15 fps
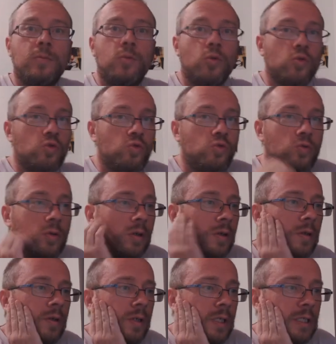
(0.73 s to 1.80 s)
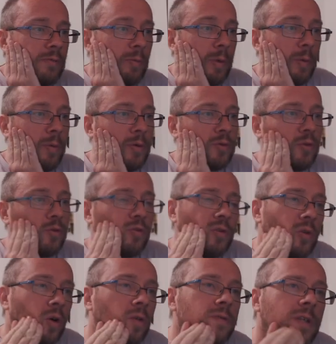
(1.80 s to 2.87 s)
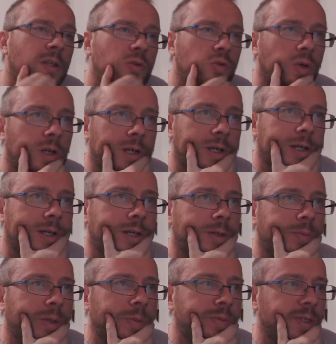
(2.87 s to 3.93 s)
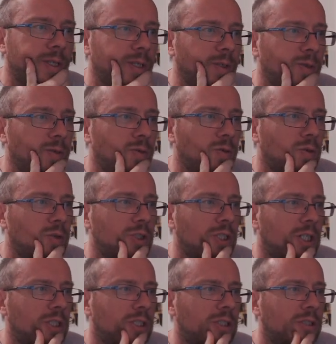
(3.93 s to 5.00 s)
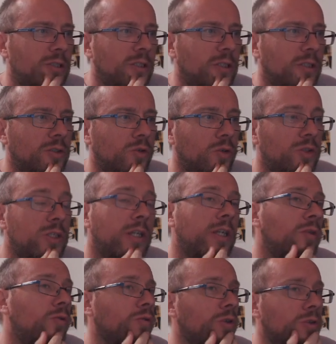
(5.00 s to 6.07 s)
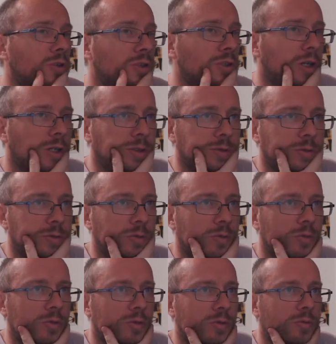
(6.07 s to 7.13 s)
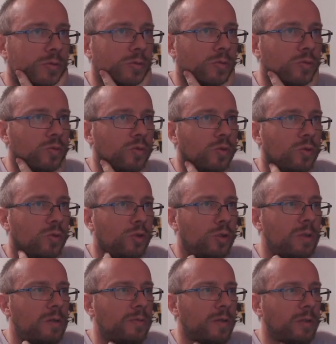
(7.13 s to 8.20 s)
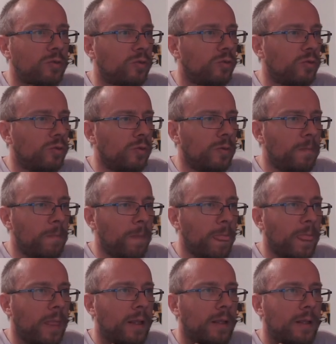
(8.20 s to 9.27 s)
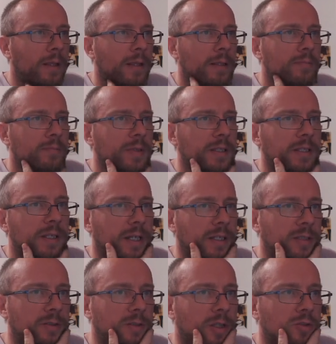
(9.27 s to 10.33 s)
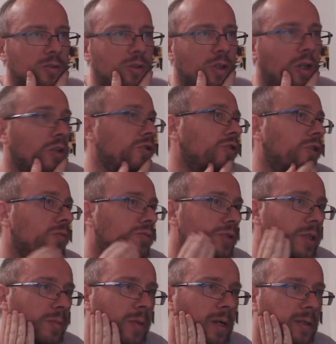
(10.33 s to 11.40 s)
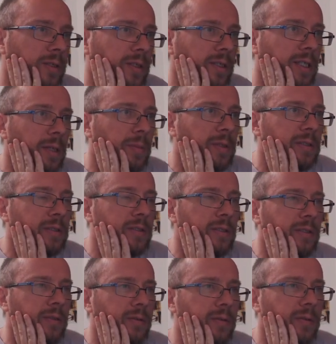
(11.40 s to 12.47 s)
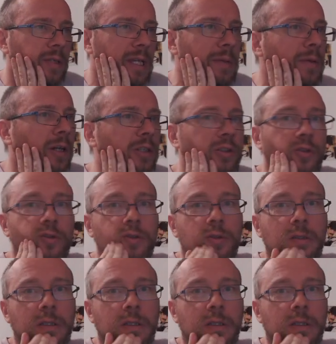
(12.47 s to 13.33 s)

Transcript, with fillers: Bonjour, je vous propose aujourd'hui de revenir sur un, papier euh, de recherche qui est sorti il y a quelque temps déjà, hein, euh, août 2022, euh, mais qui reste intéressant puisqu'il parle des capacités émergentes